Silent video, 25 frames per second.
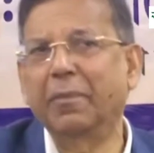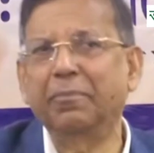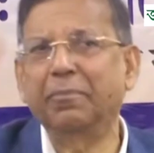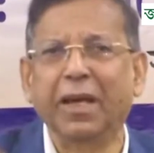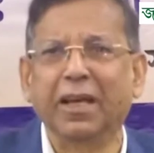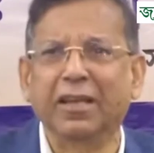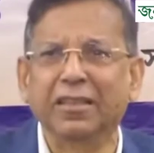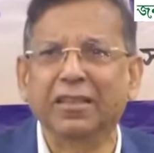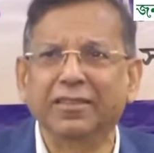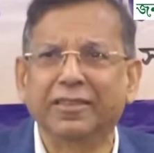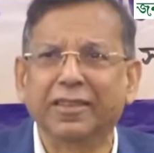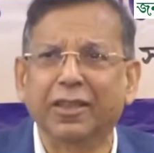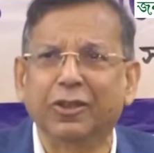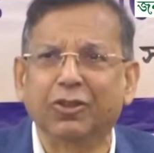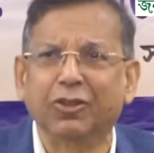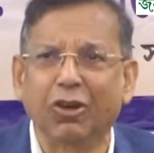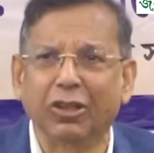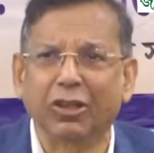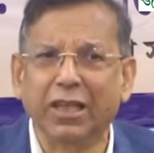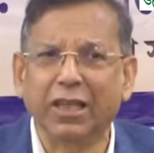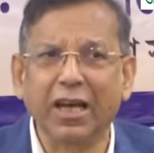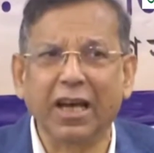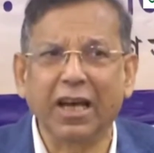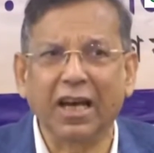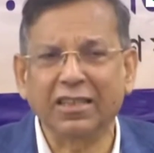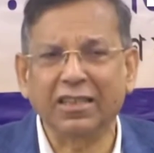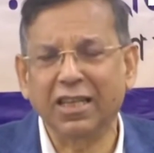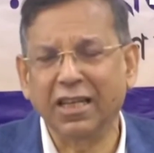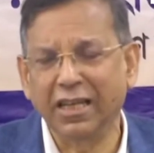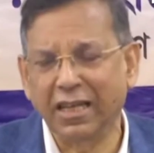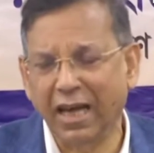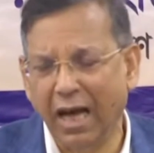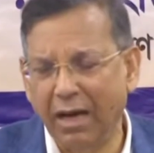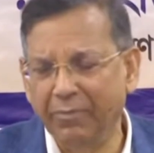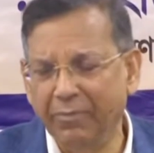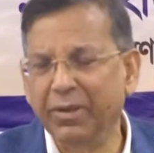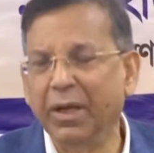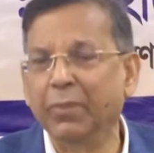ডিজ অ্যাপিয়ারেন্সের কথায়
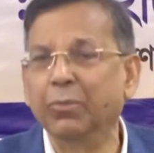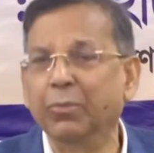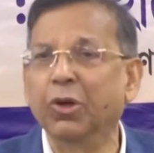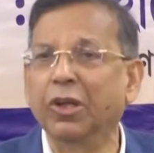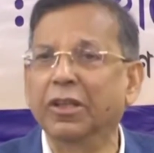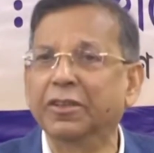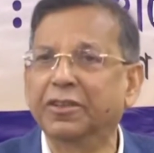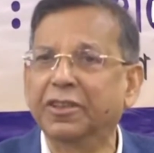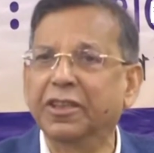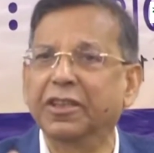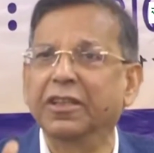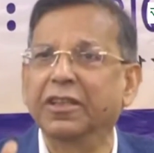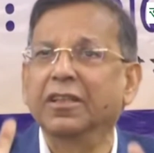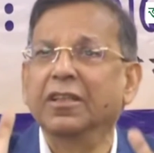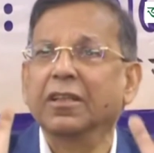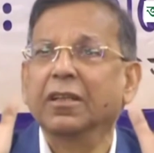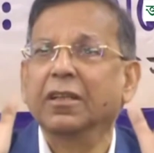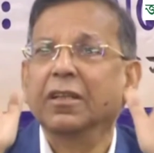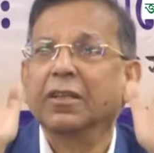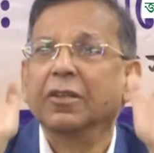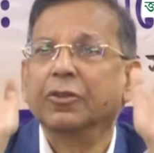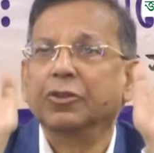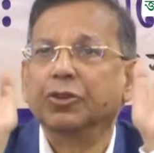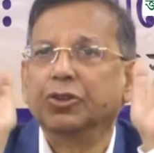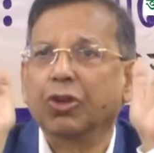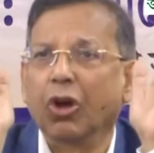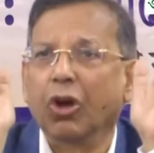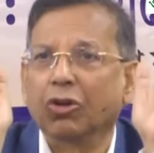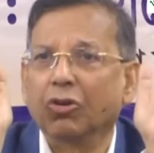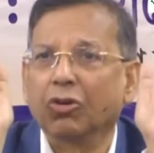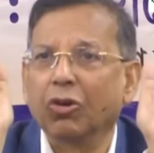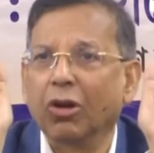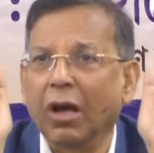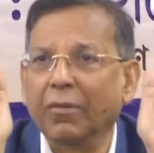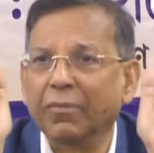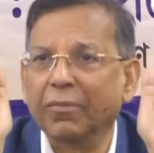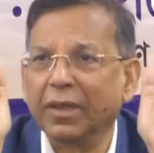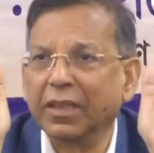আসলেন আমরা বলেছি
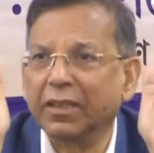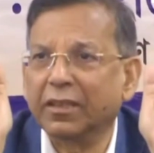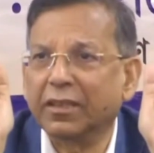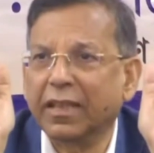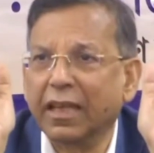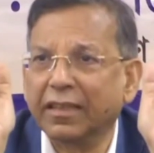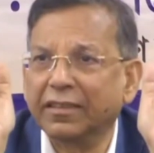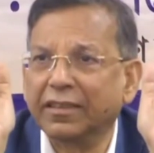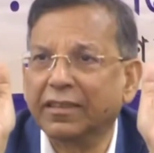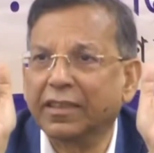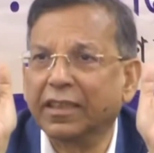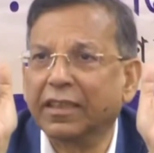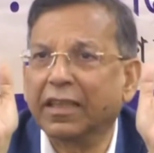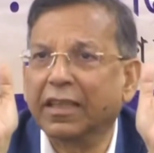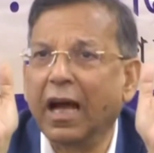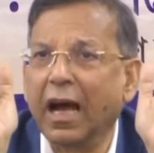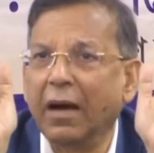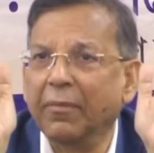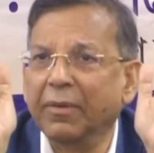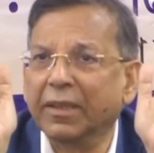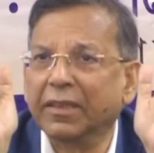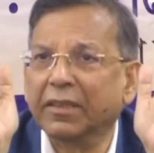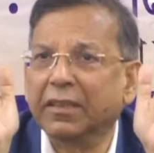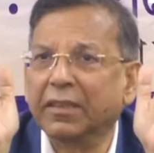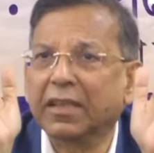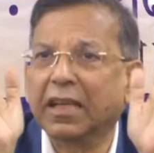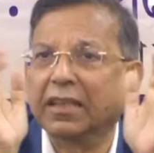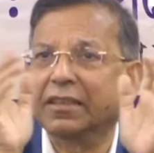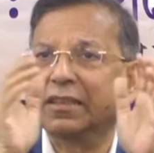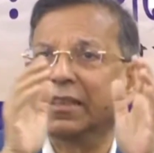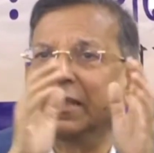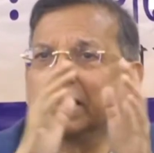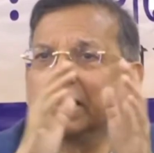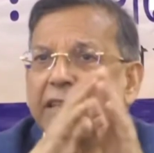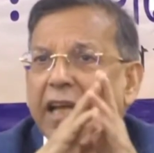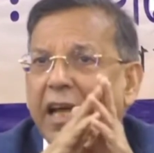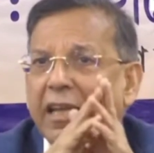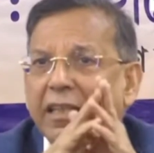যখন আমাদের কাছ থেকে আমাদের
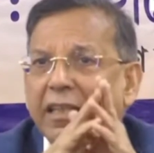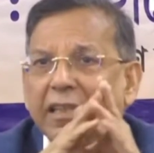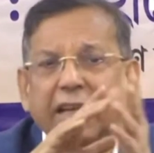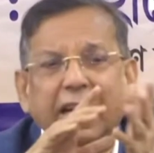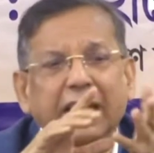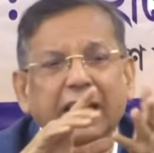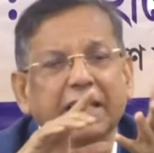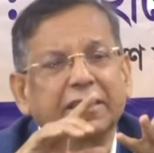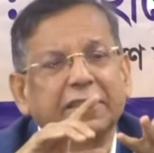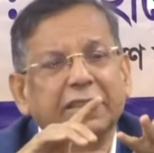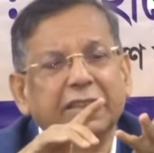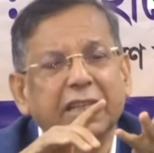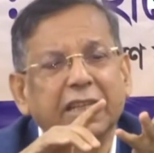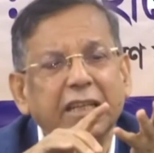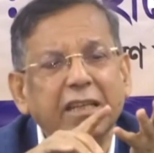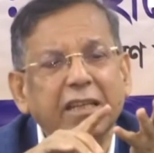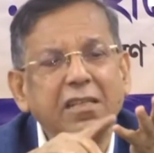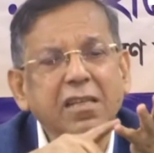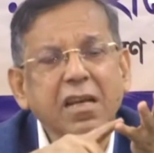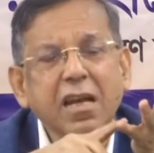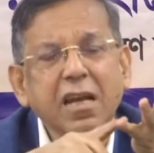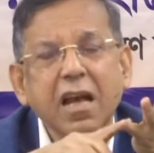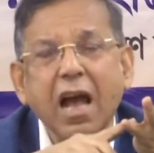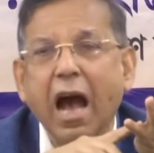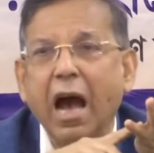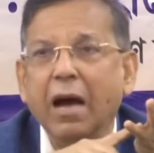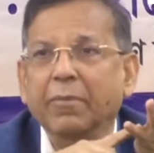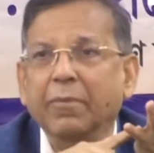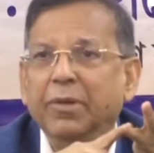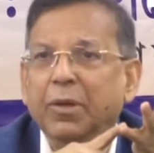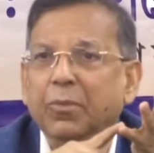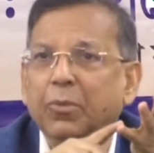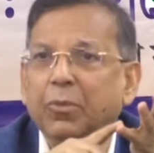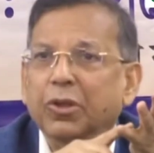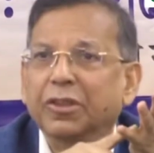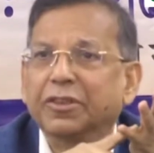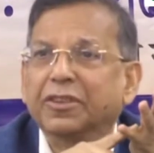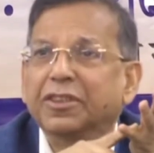কাছে এই তালিকা এসছে
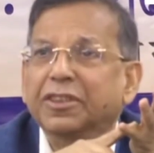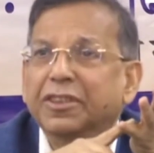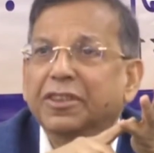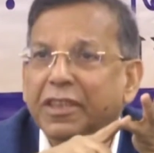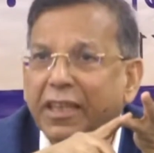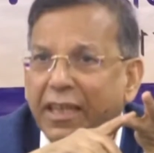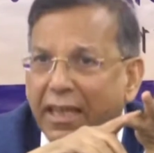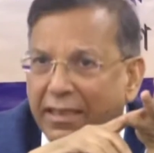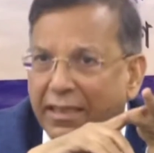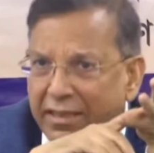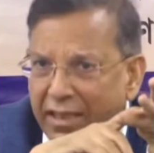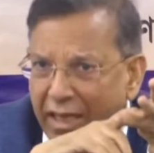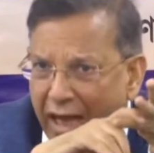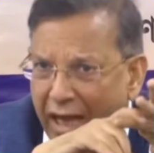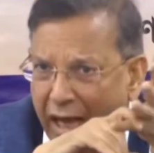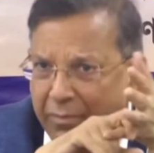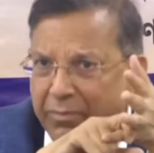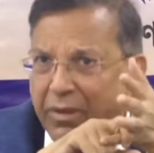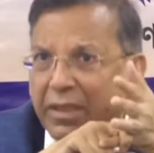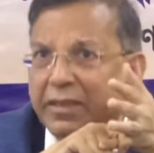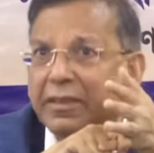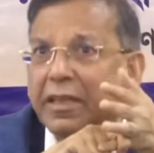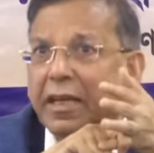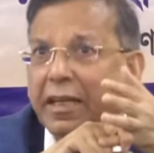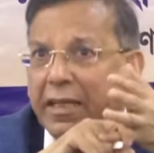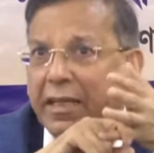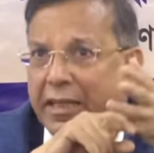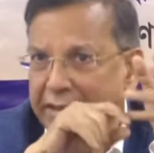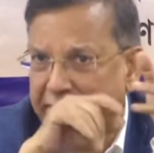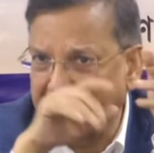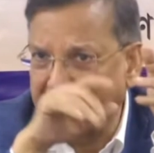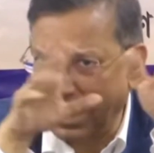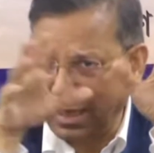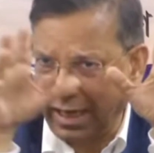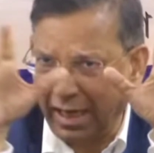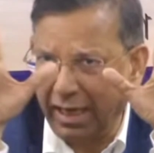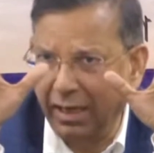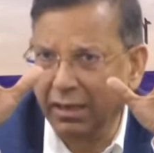আমরা বলেছি ঠিক আছে আমরা দেখি
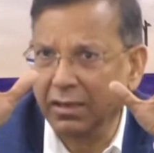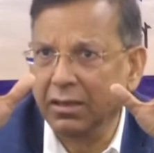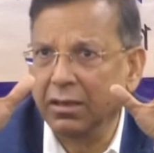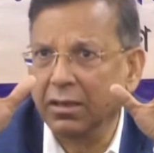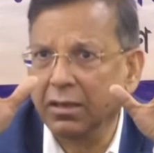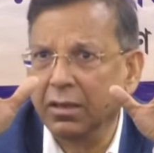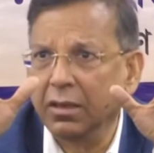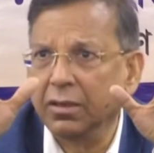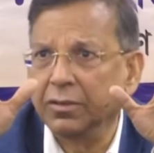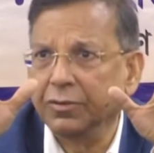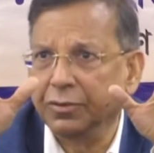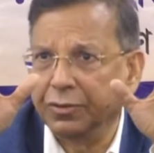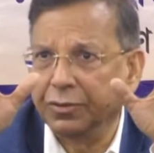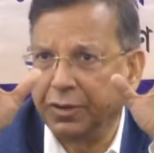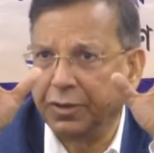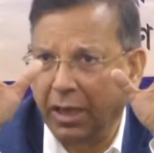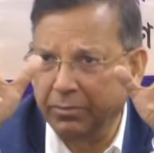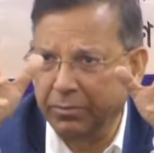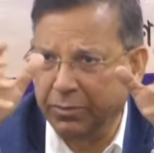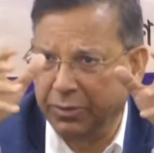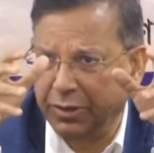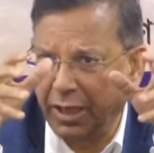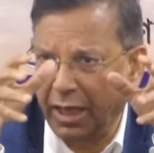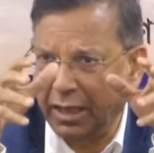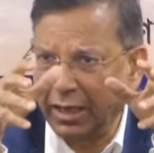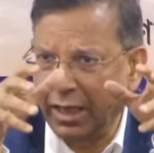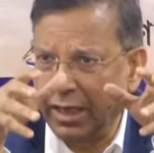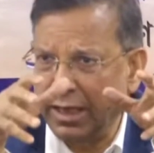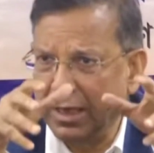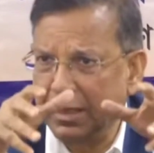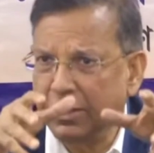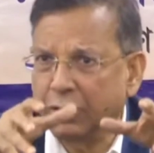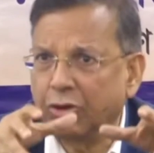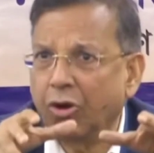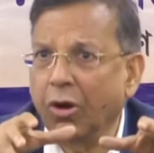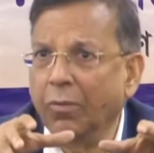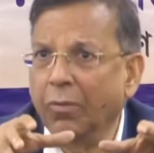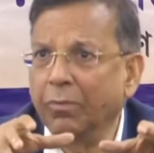যারা যারা
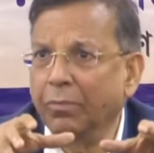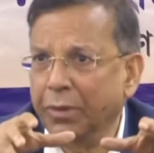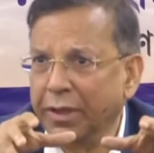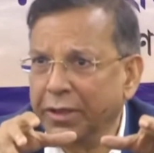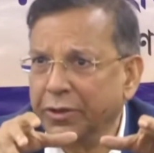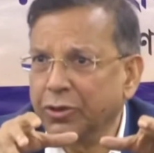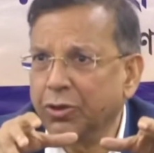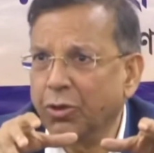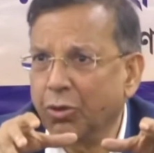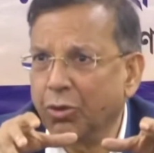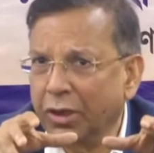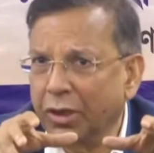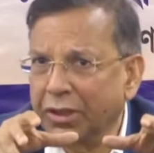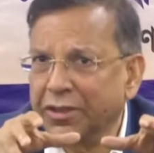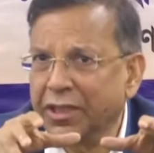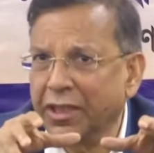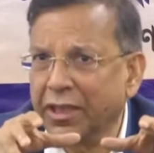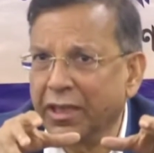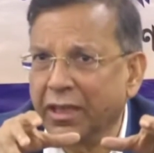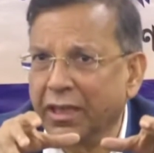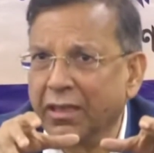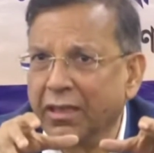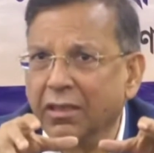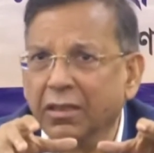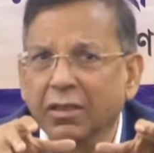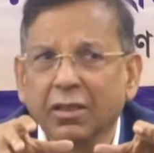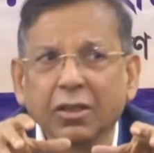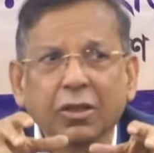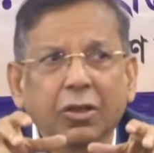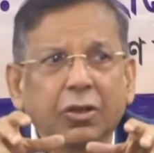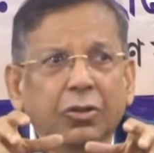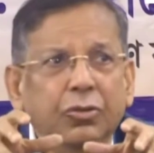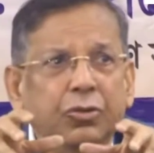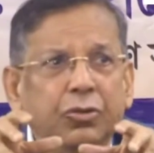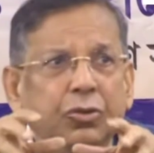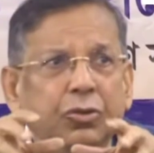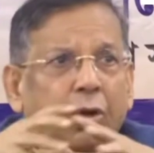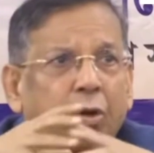এই কমপ্লেন করেছে
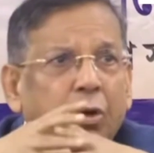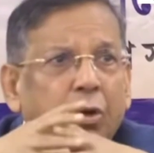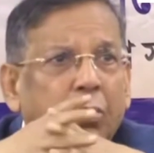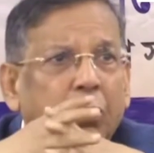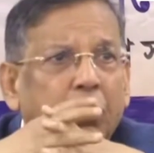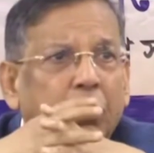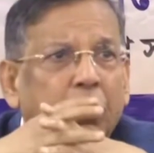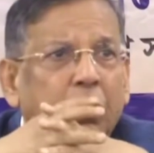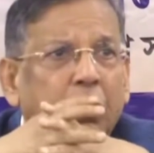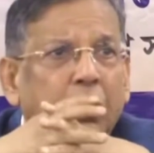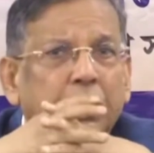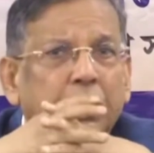তো